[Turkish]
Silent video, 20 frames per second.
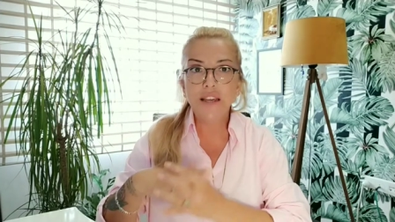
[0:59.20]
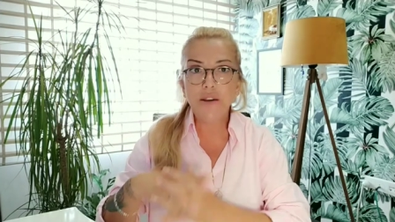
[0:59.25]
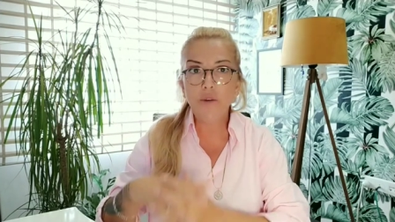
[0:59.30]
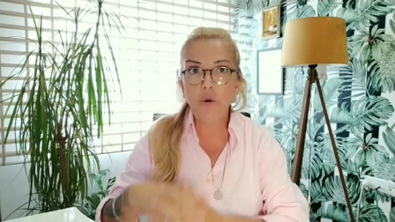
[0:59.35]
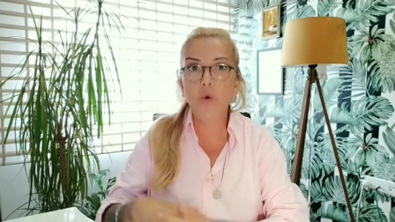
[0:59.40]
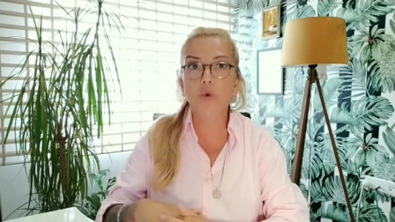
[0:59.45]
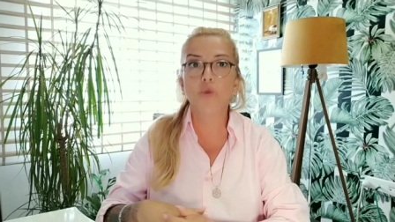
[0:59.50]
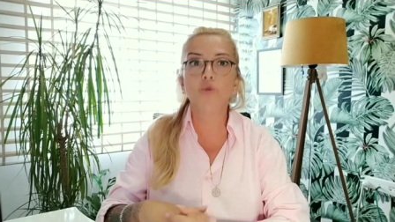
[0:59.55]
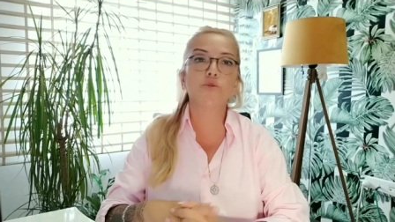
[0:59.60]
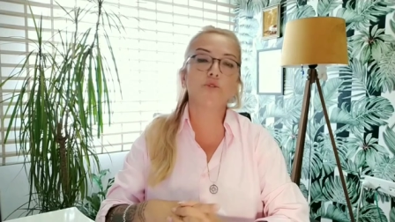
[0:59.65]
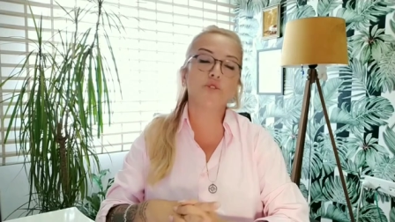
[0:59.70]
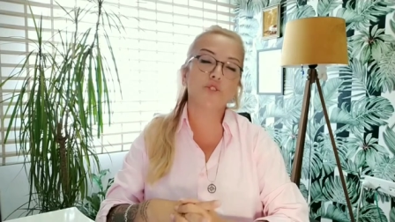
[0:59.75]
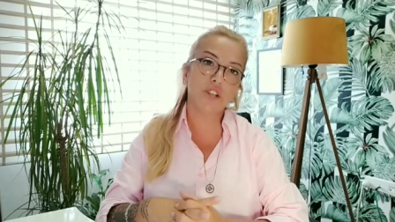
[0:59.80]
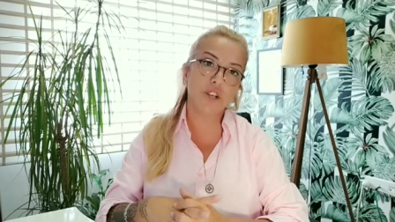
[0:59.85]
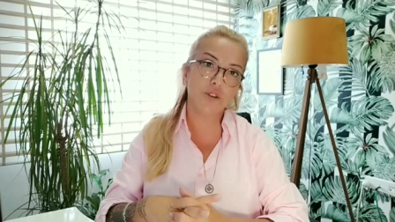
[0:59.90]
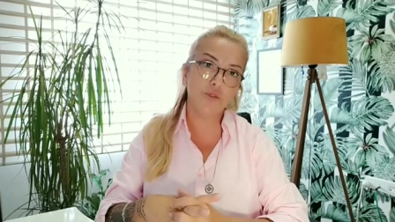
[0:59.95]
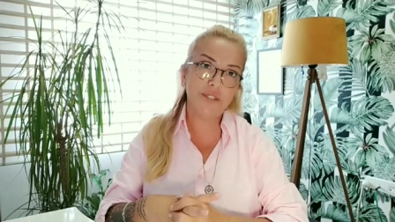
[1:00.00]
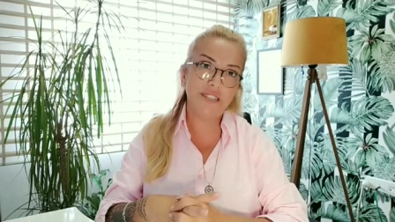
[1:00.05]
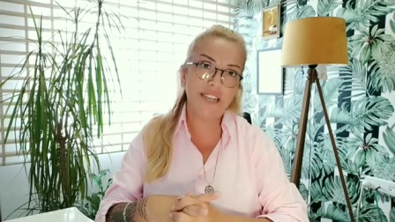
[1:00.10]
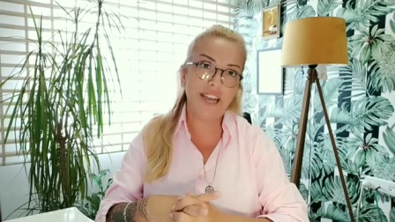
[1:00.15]
oldukça
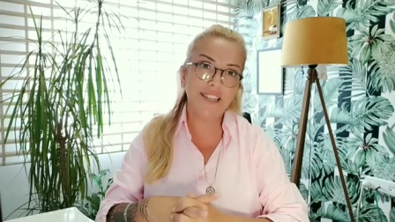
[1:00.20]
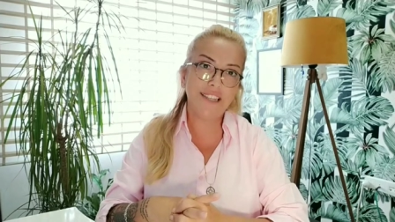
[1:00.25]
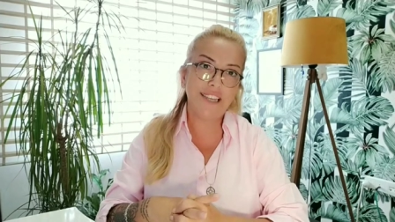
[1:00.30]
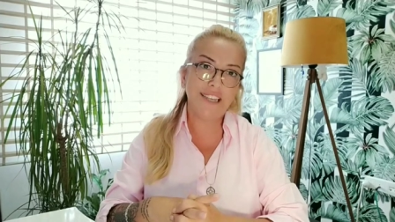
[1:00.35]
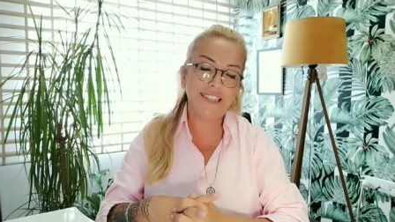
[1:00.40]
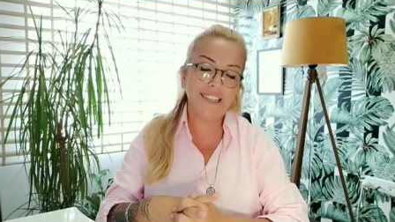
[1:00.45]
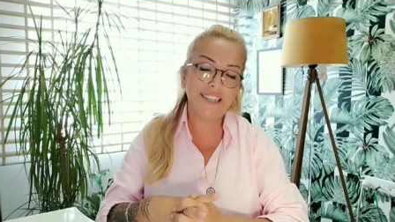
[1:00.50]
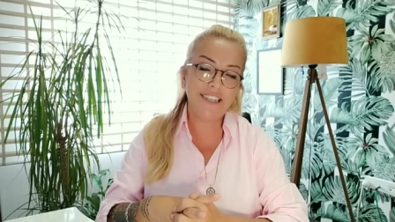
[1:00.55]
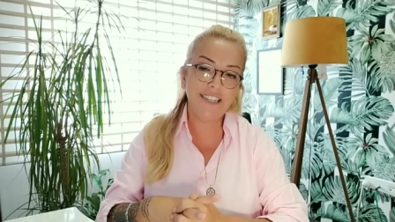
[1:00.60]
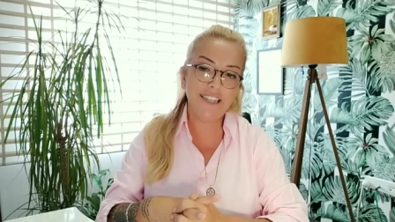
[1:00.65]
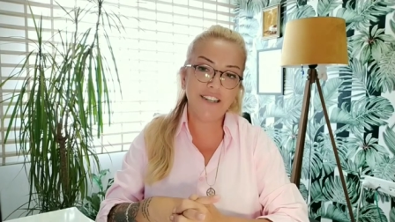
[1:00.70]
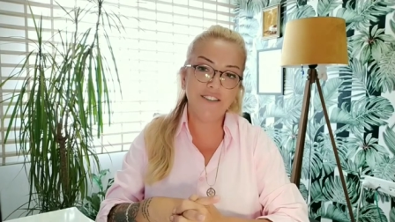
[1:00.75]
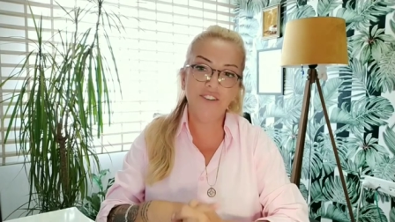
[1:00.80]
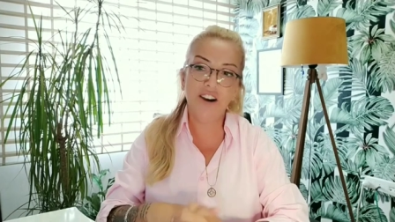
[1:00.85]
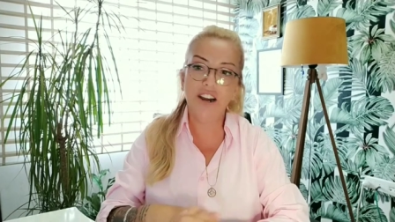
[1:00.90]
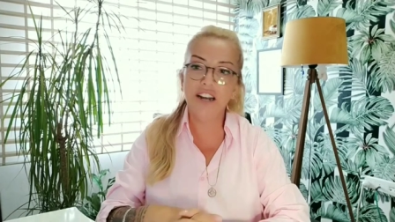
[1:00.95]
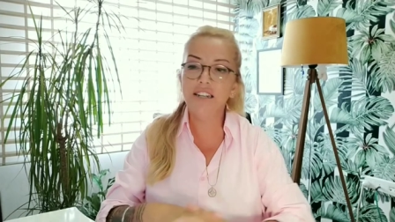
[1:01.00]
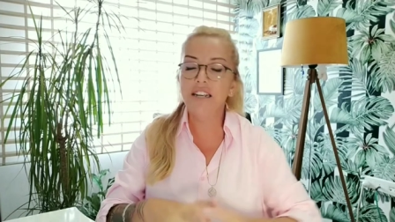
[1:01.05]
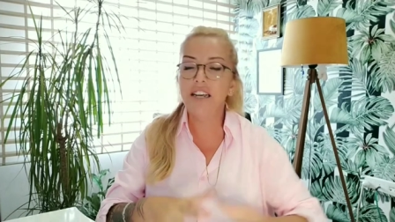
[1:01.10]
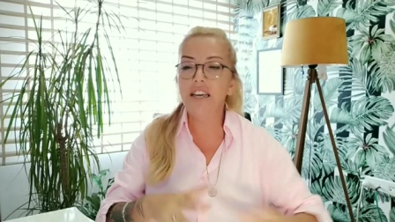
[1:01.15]
güzel etkileri
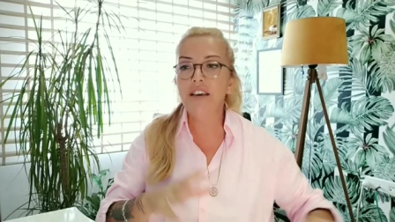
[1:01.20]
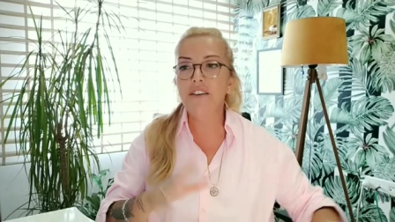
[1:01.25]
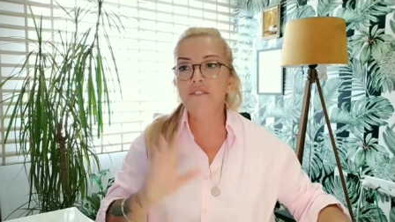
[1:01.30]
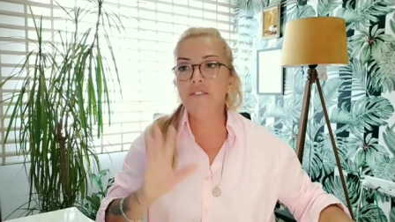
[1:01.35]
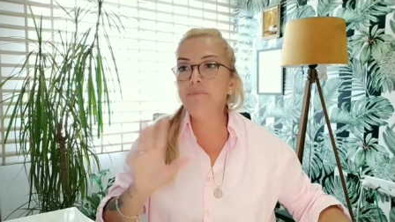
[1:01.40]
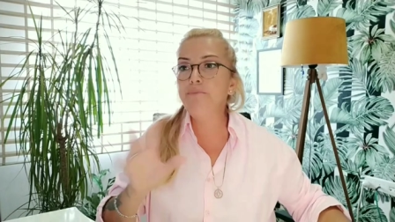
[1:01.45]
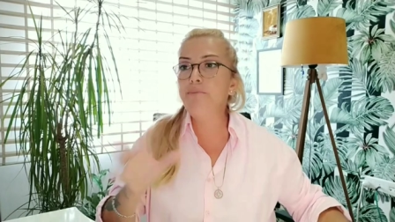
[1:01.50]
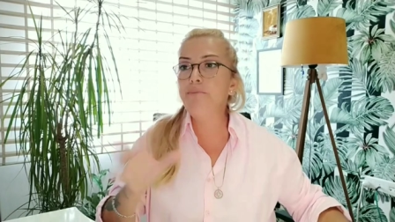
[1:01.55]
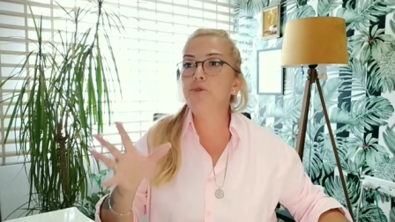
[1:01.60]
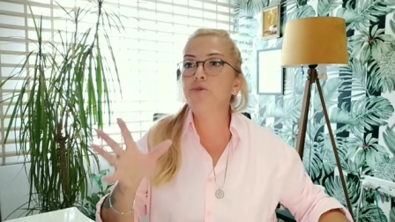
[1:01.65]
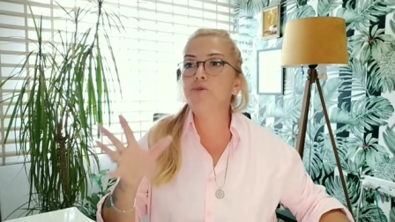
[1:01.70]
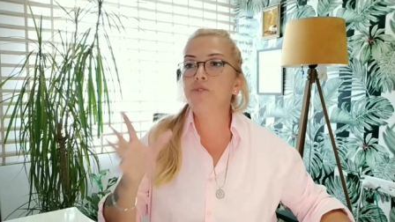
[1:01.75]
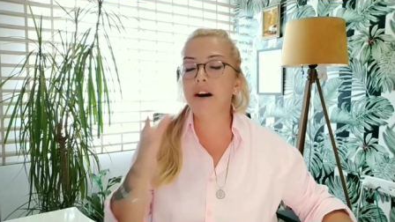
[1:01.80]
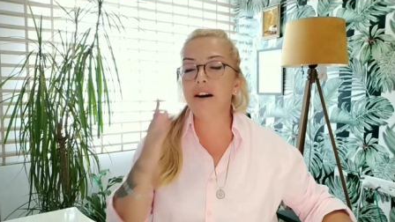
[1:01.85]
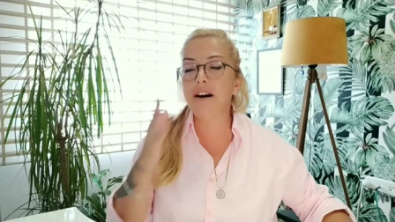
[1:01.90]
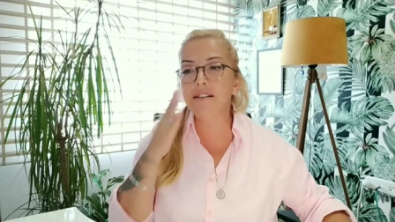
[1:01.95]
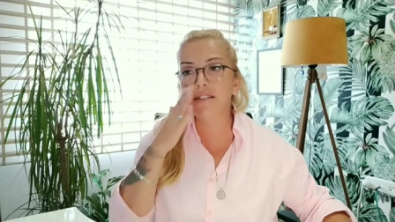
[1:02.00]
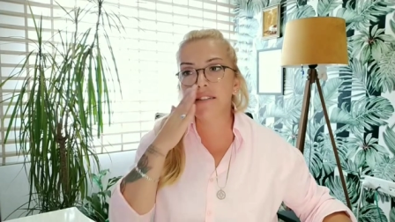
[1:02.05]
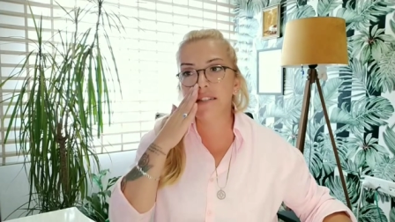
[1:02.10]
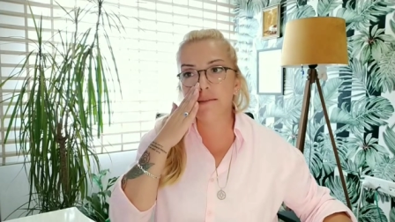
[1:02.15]
var. Ve bugün
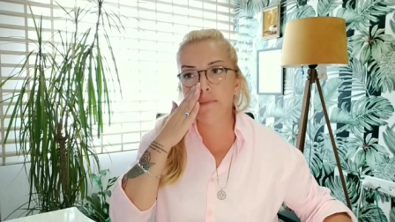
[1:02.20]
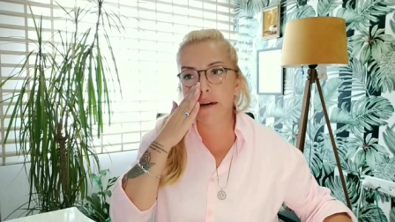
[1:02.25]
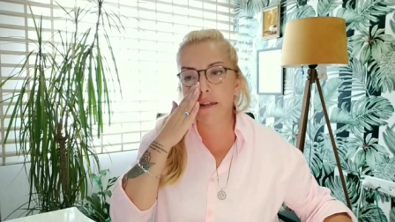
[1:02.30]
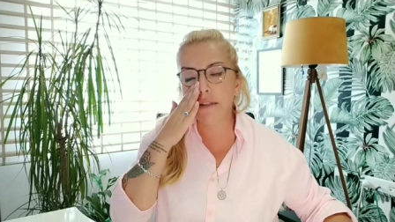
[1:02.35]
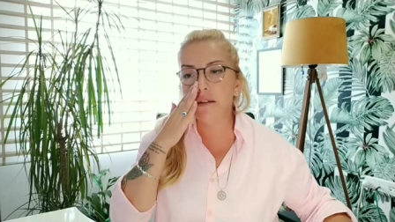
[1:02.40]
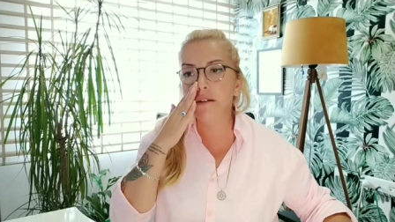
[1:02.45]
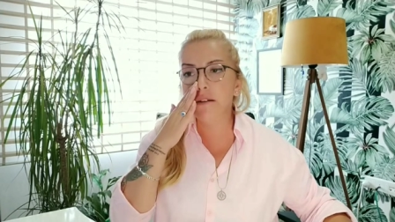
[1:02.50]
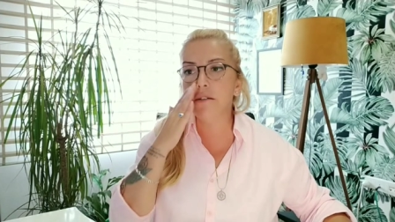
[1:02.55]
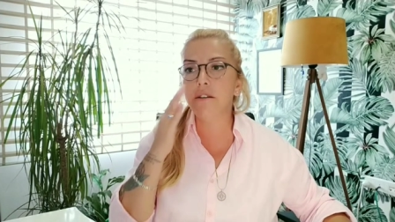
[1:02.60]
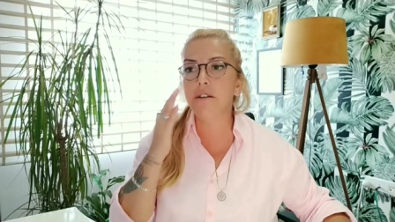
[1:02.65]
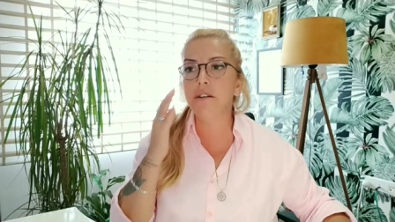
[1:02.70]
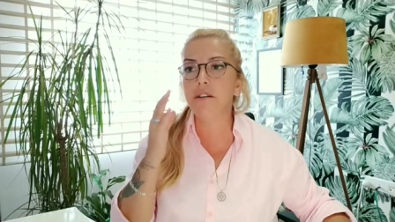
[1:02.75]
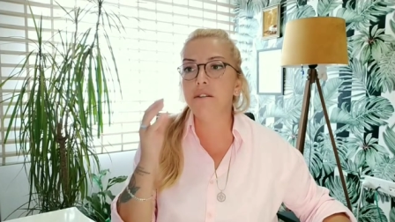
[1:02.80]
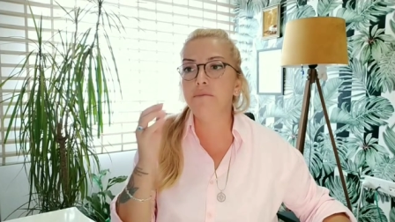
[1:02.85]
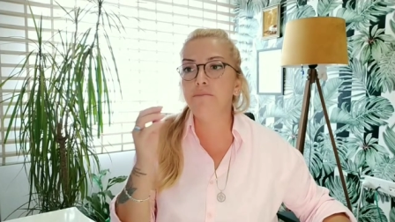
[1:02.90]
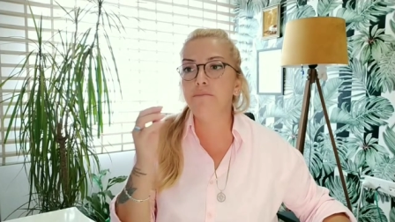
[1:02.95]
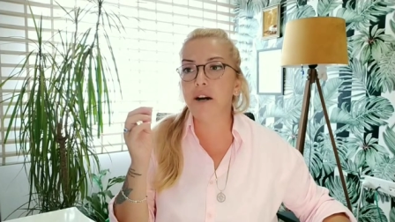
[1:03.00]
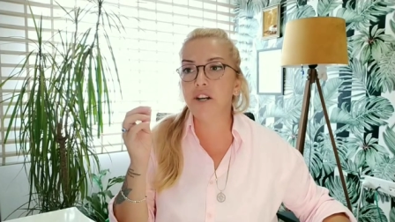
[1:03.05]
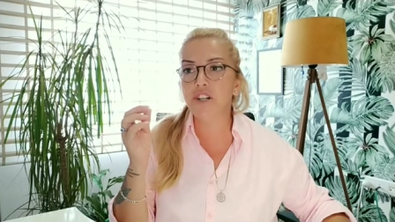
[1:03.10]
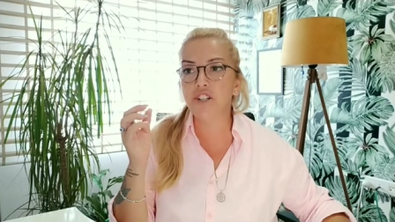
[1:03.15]
aynı zamanda
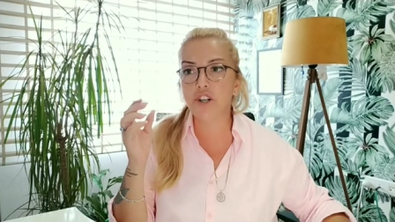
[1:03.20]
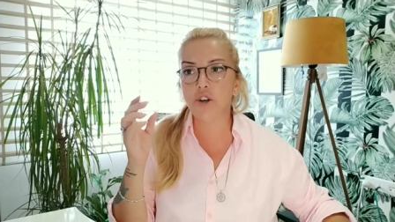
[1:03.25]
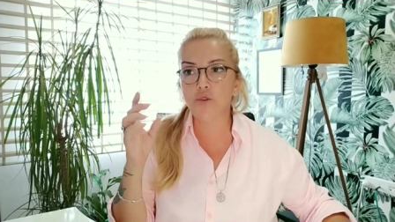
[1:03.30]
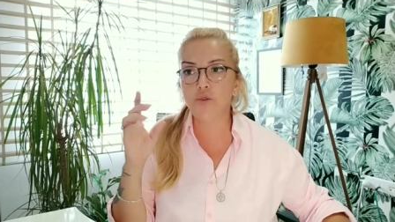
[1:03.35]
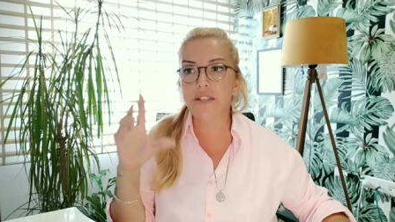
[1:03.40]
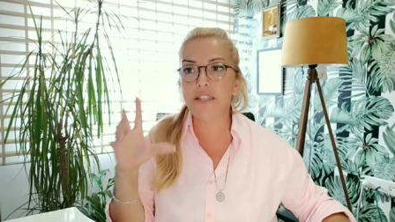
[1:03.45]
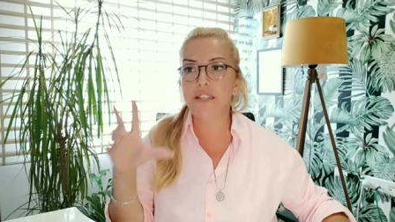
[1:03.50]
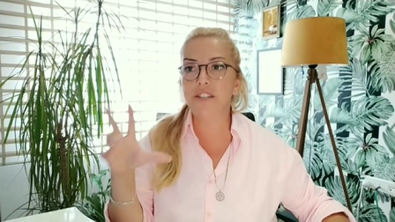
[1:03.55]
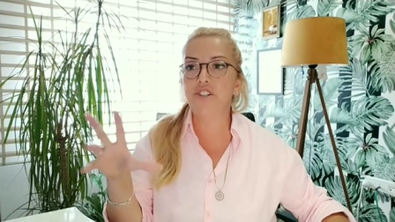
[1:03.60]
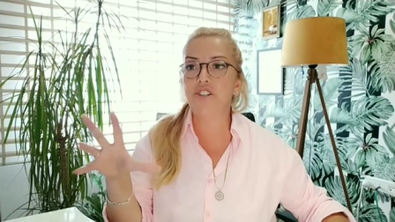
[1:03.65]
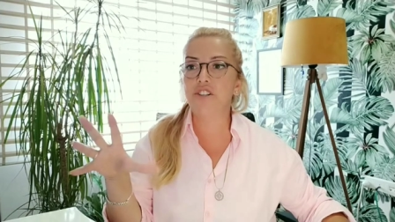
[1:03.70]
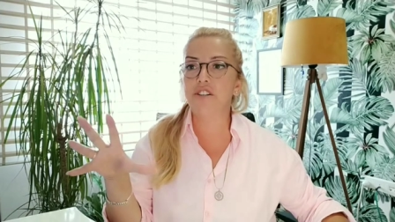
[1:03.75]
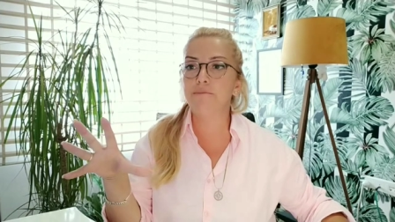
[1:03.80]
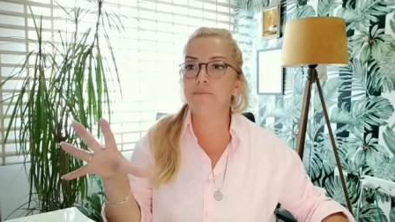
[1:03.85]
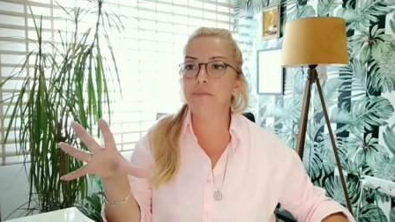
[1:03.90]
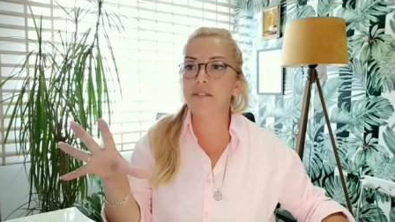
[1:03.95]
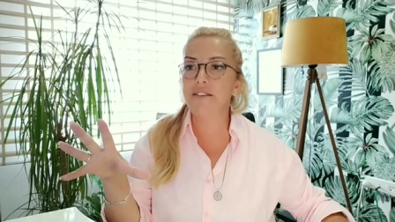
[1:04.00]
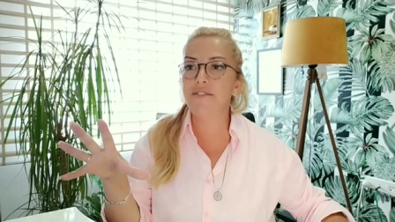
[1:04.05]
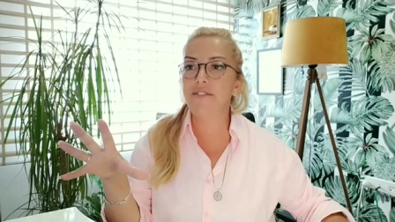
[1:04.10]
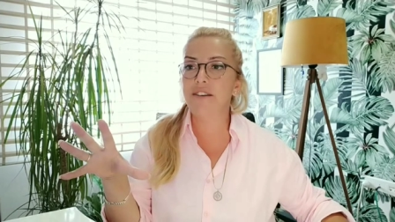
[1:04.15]
e, başka güzel
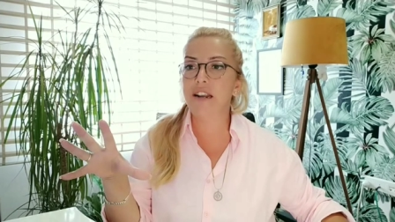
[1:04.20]
açılarımız da var